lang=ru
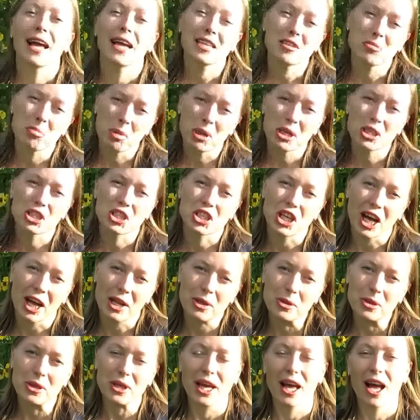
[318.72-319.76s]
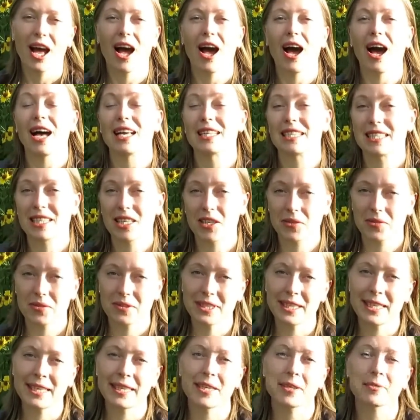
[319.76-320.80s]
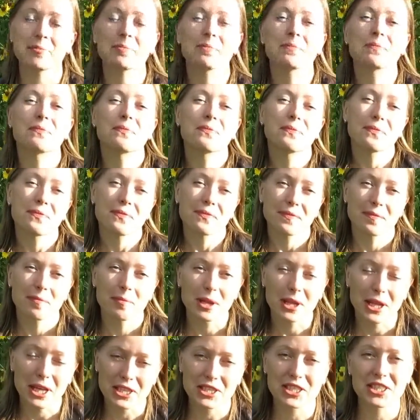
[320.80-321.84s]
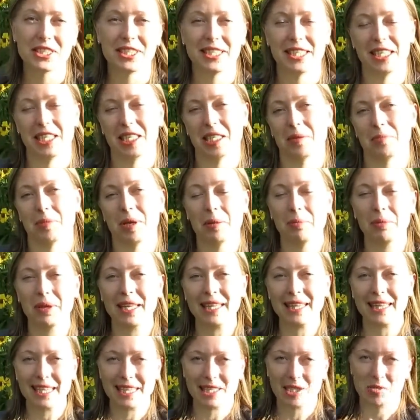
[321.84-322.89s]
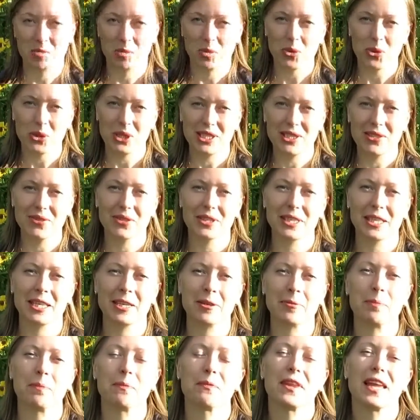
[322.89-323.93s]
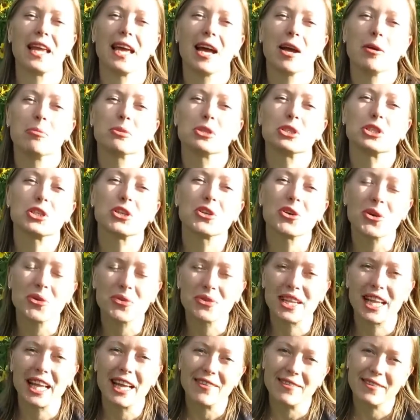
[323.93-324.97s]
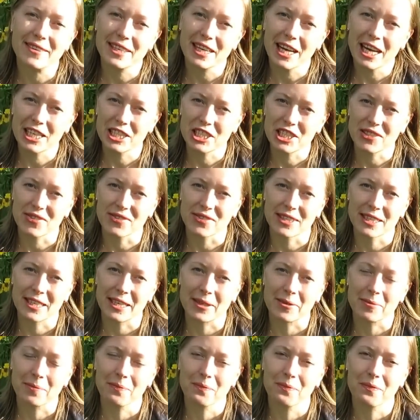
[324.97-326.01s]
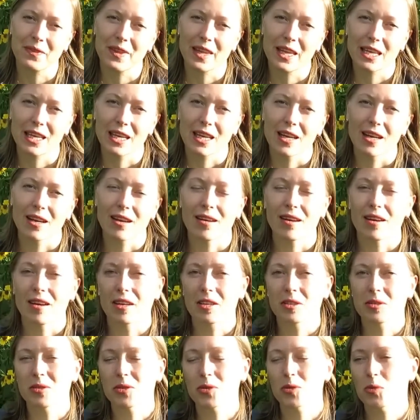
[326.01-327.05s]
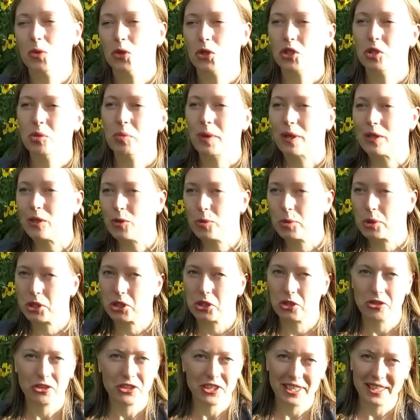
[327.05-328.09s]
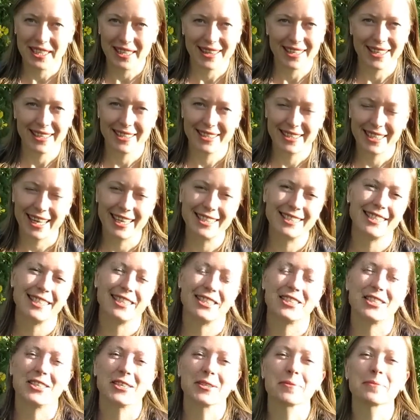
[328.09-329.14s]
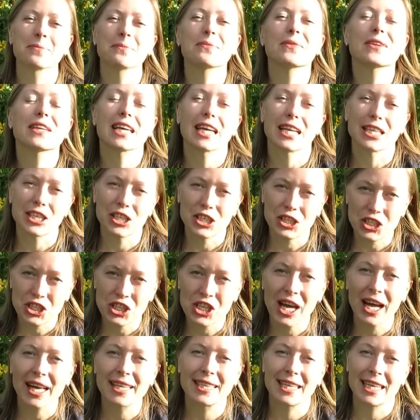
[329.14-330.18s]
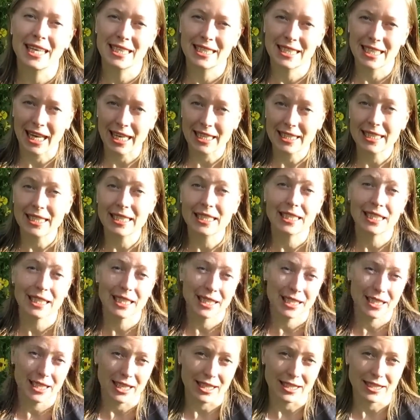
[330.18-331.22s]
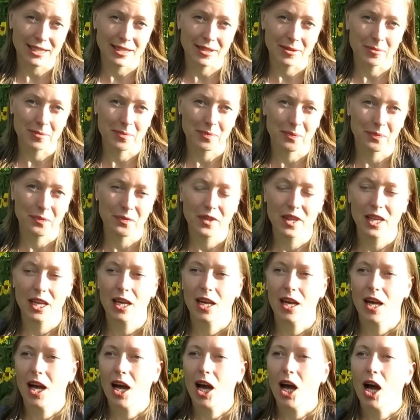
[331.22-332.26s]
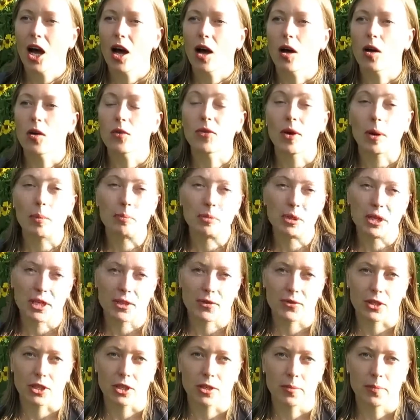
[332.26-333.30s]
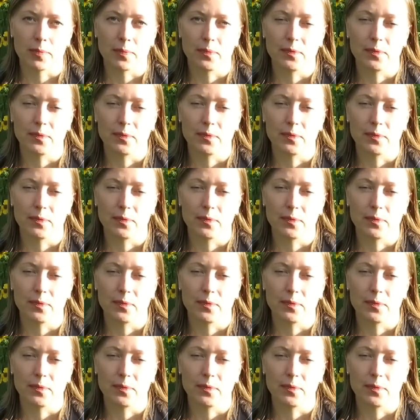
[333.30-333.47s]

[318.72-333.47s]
Это, пожалуй, основные положительные моменты использования мешков для выращивания. Ну, можно подумать, что нет отрицательных. Конечно, отрицательные есть. Во-первых,